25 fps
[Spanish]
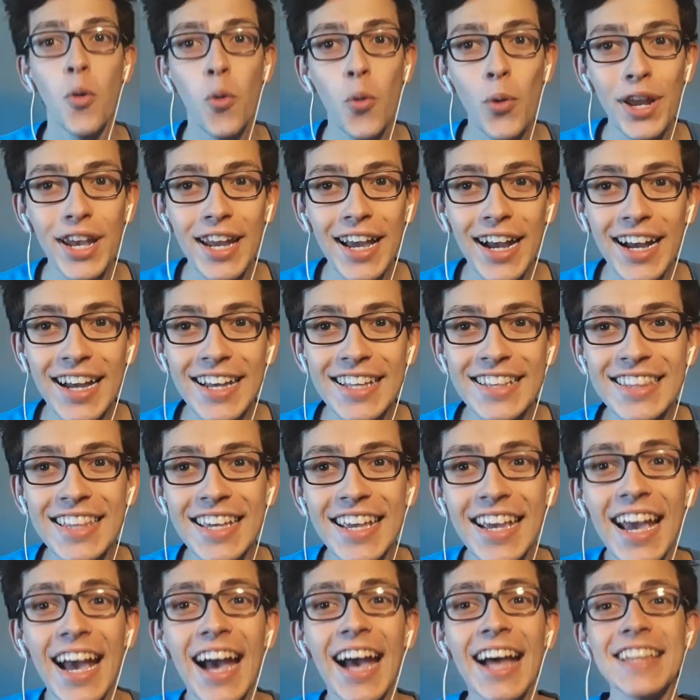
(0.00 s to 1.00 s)
Buena
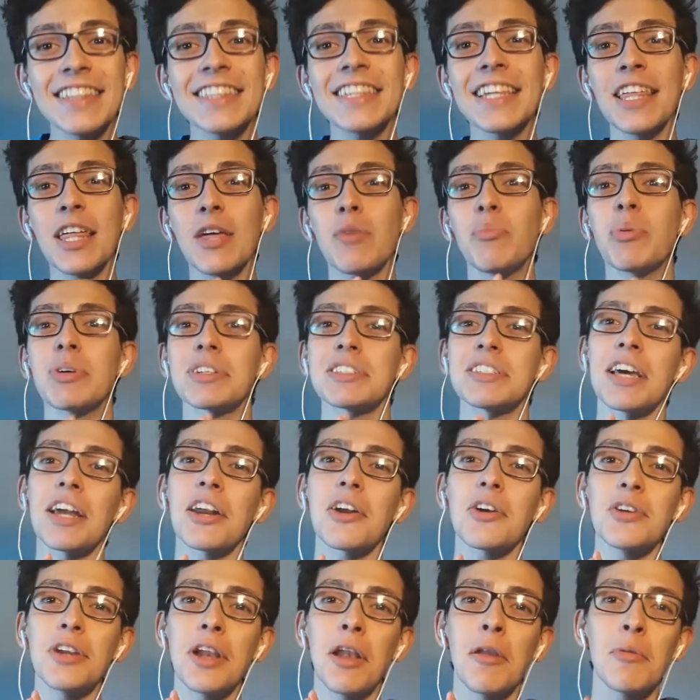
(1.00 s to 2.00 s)
gente, antes de
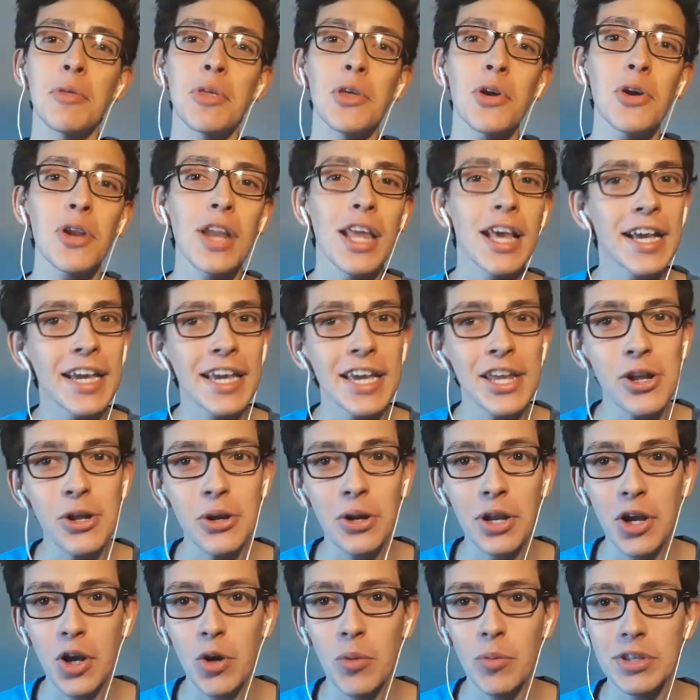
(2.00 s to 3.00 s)
pasar con el video les quiero
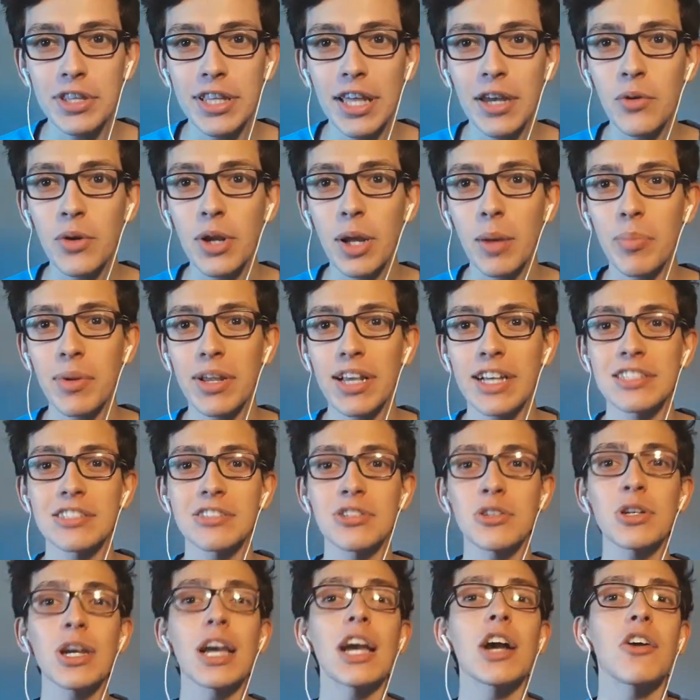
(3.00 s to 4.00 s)
recomendar una
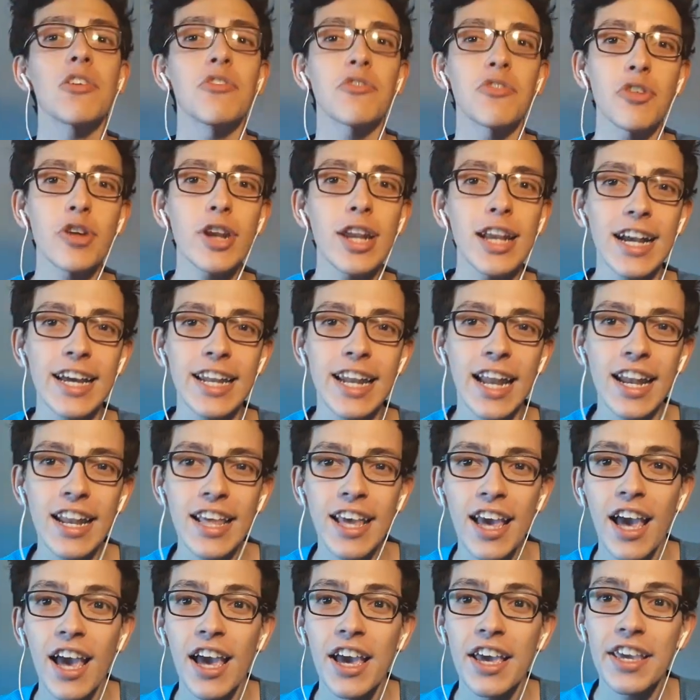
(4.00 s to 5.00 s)
aplicación que confío en el canal
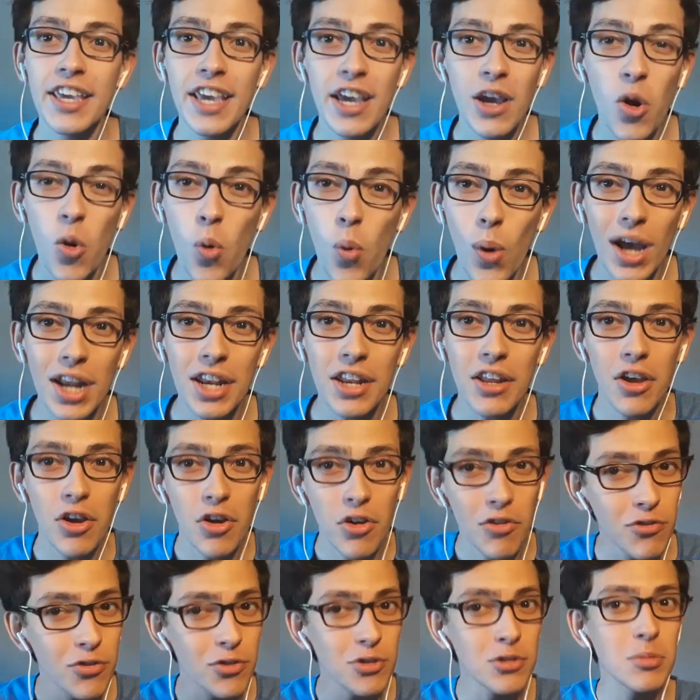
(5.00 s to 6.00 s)
y es
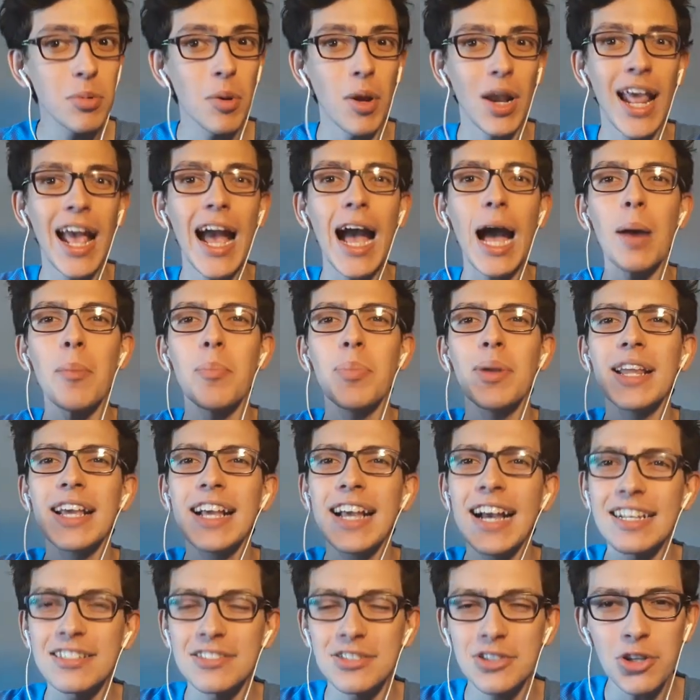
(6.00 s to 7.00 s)
OneFootball,
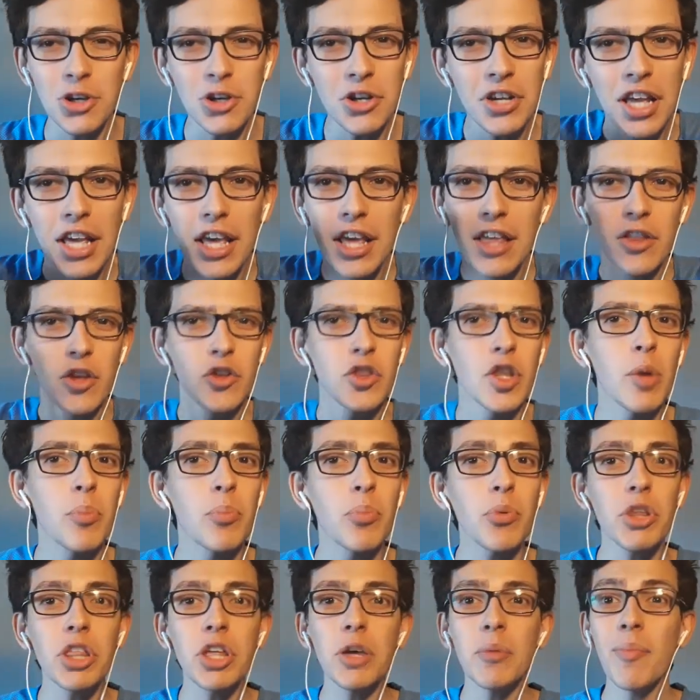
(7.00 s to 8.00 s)
aplicación donde
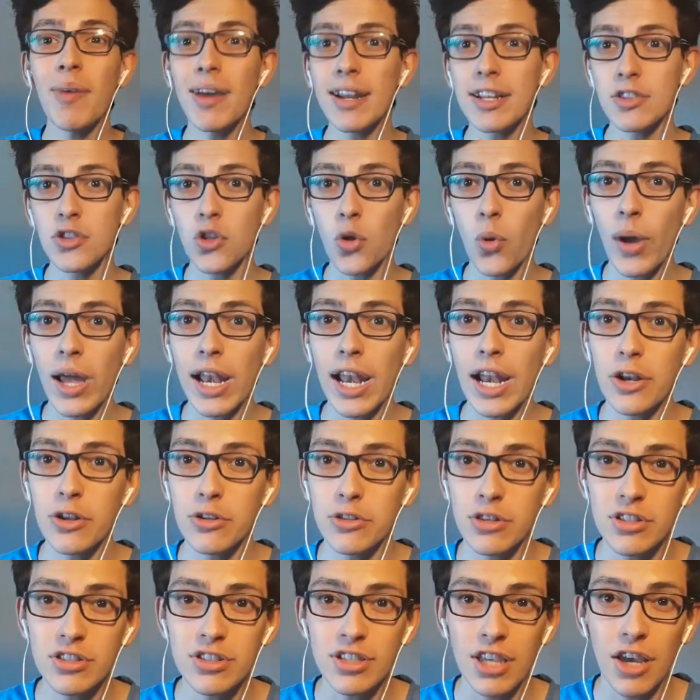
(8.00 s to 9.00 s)
pueden ver todas las
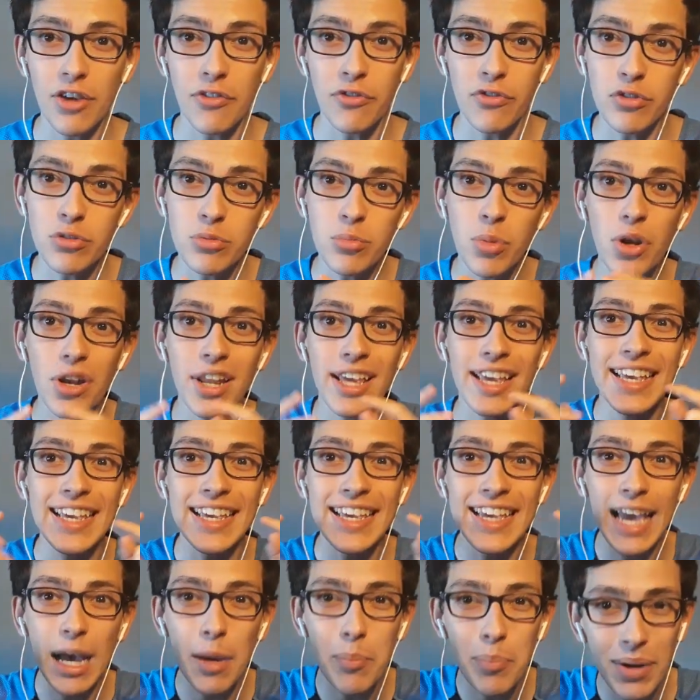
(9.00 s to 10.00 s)
noticias de fútbol
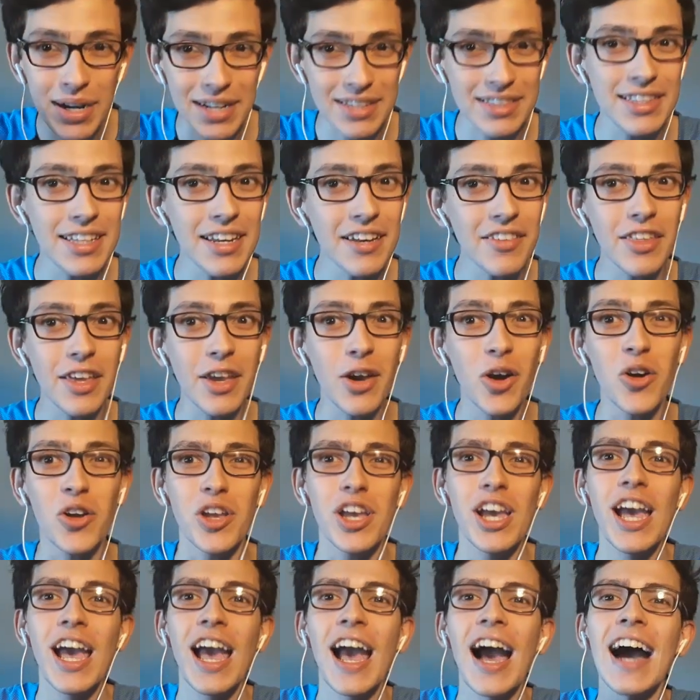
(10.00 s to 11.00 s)
y que a partir de hoy
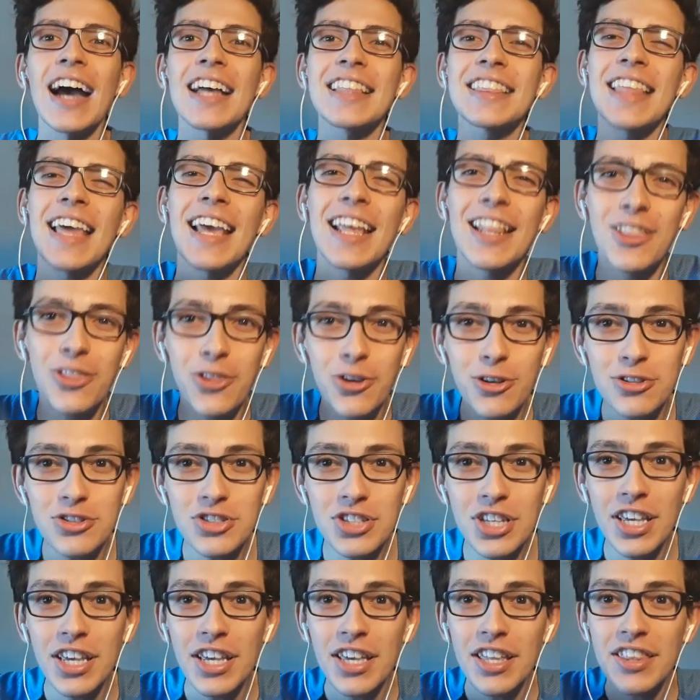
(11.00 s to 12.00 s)
hasta el
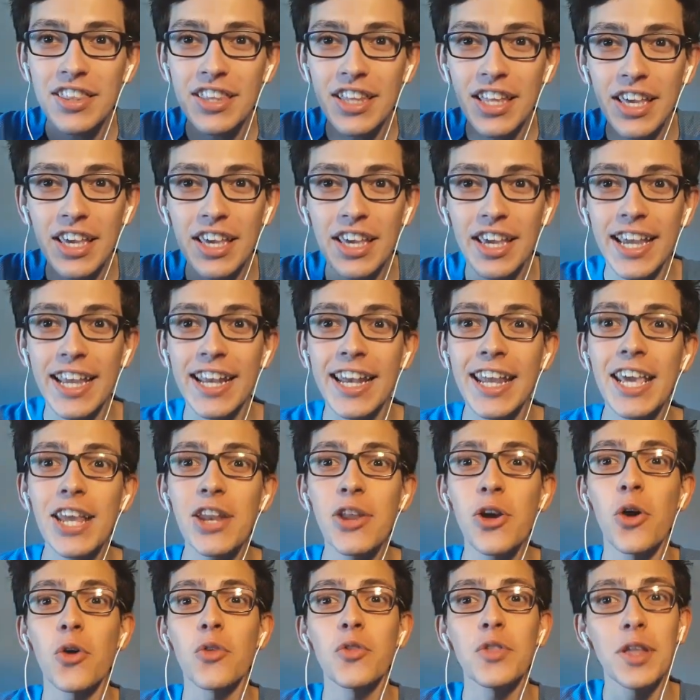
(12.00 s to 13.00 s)
12 de
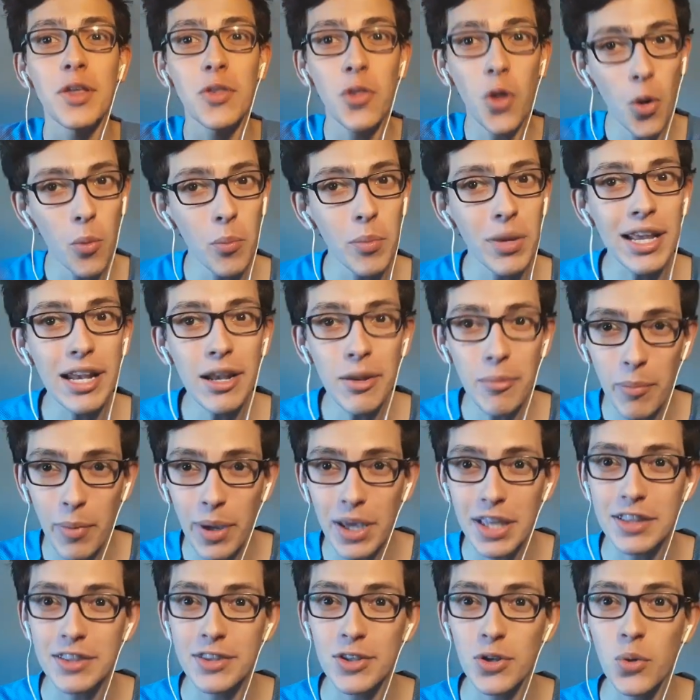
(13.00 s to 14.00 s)
enero de
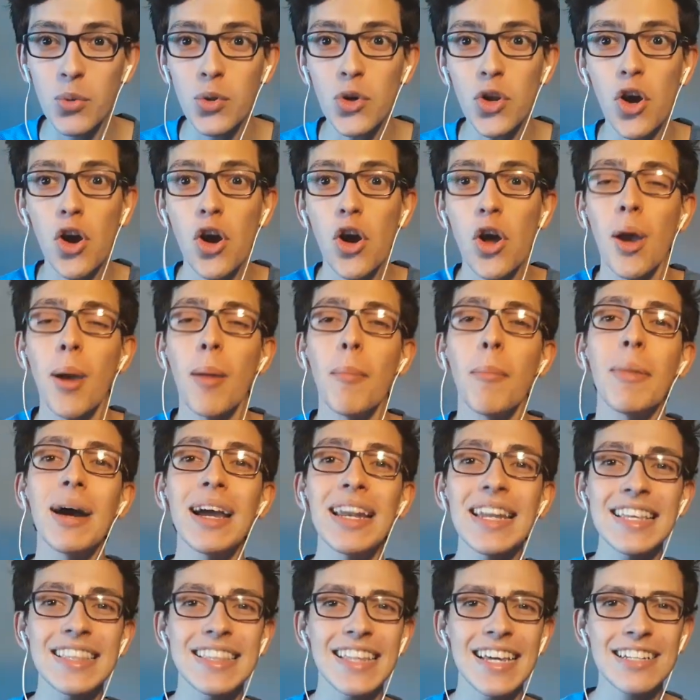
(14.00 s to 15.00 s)
2021
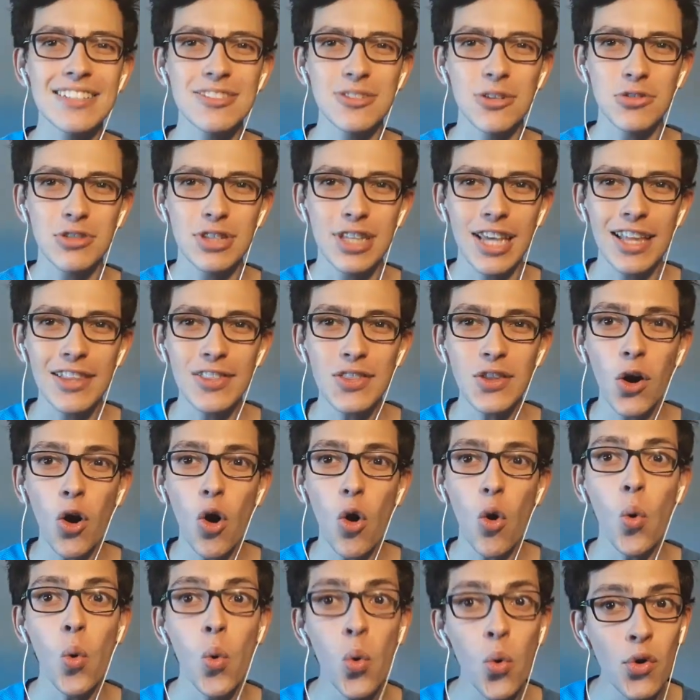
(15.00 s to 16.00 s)
van a estar
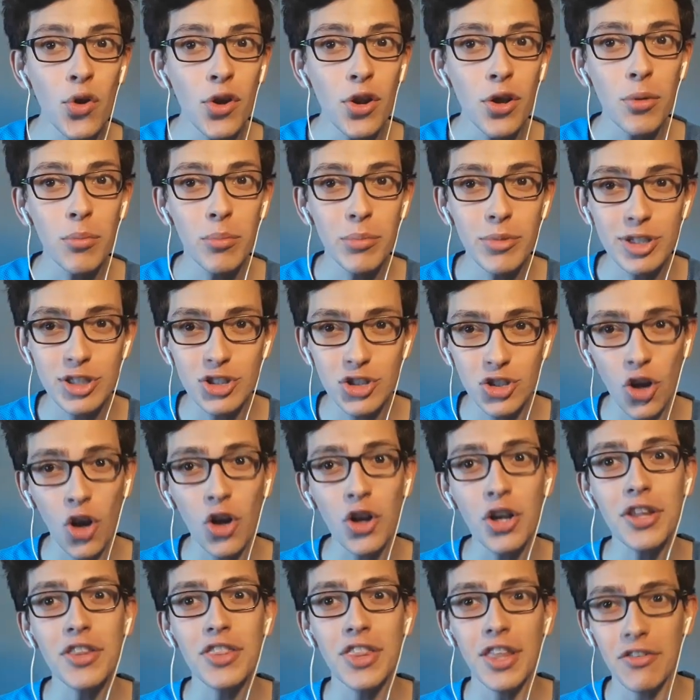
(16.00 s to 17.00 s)
sorteando un
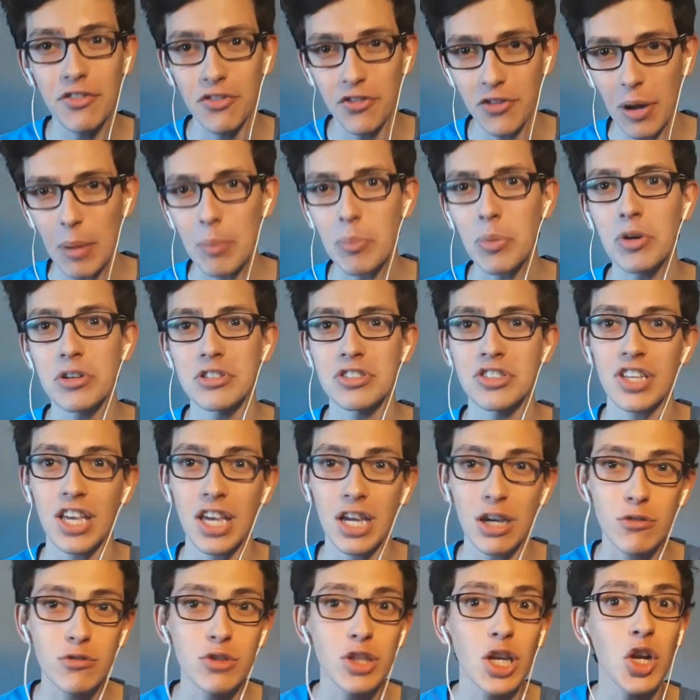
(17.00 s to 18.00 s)
millón de FIFA Points.
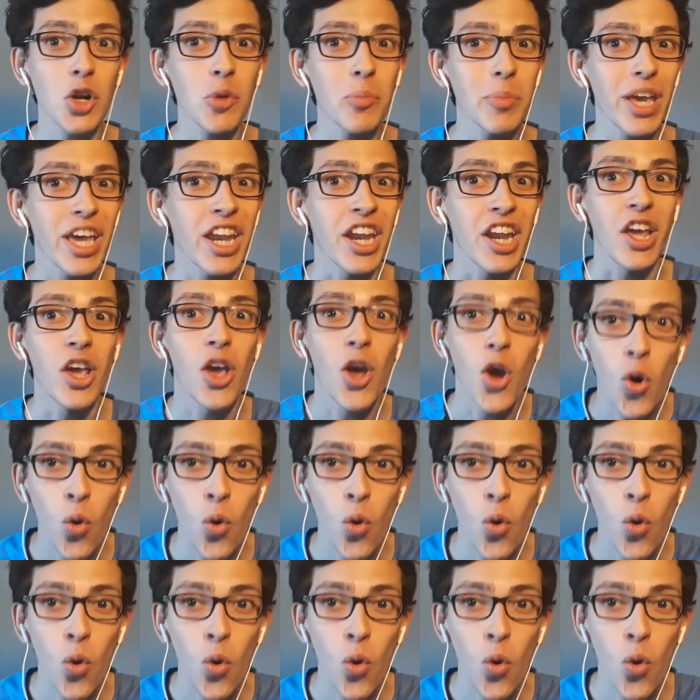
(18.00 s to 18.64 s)
¿Escucharon bien?